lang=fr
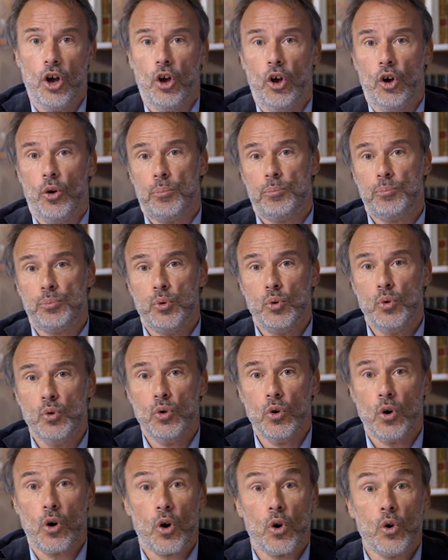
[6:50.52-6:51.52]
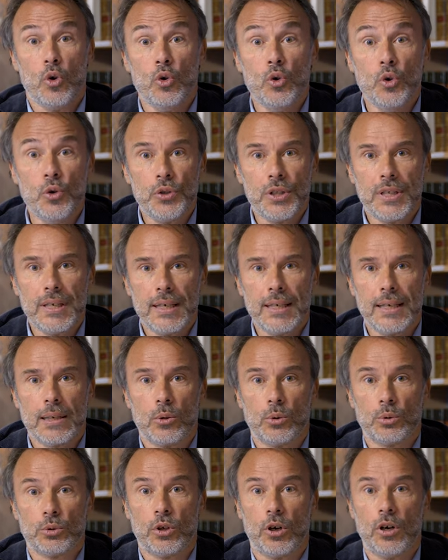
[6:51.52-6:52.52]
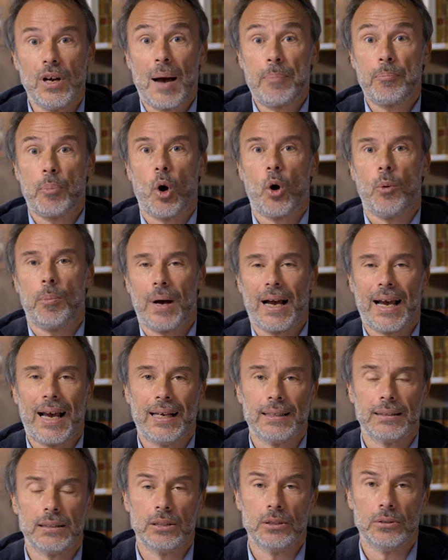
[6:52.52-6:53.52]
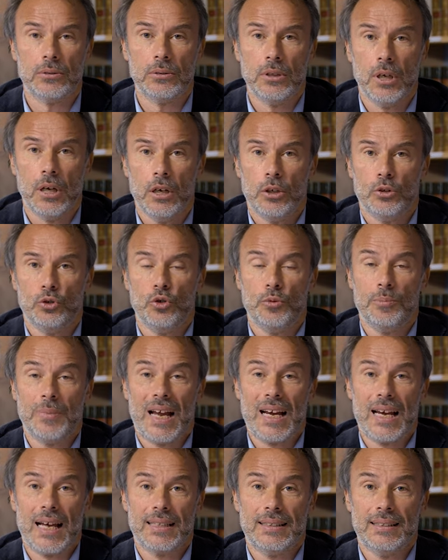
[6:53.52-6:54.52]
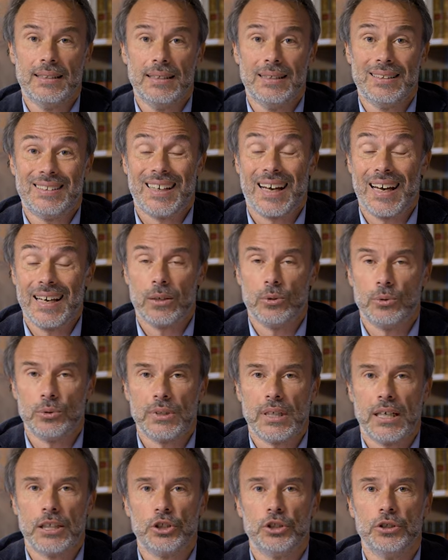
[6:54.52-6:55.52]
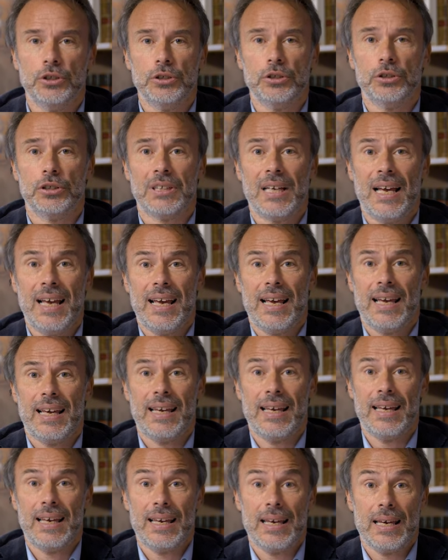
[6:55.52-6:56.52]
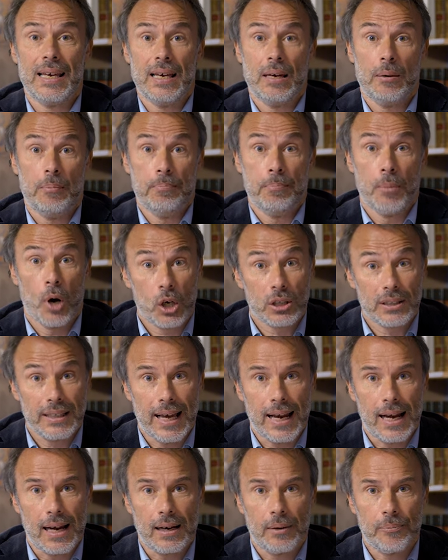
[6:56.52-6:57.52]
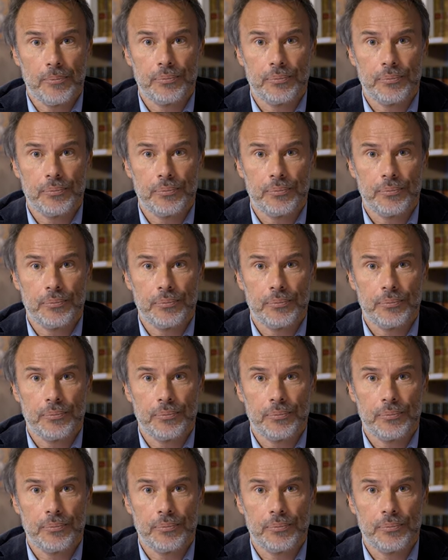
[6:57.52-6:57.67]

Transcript: euh, pour lutter contre la propagation d'une maladie très contagieuse et mortelle.